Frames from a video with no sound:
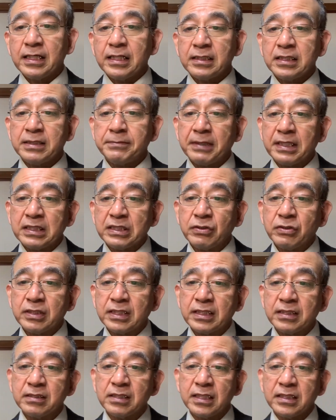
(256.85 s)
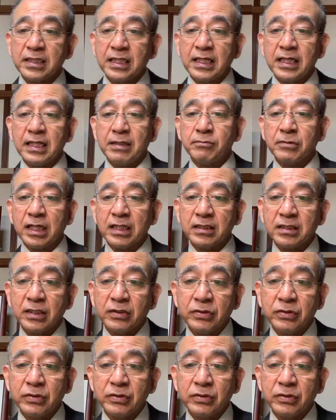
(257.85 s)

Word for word: 2万人を引き連れて向かって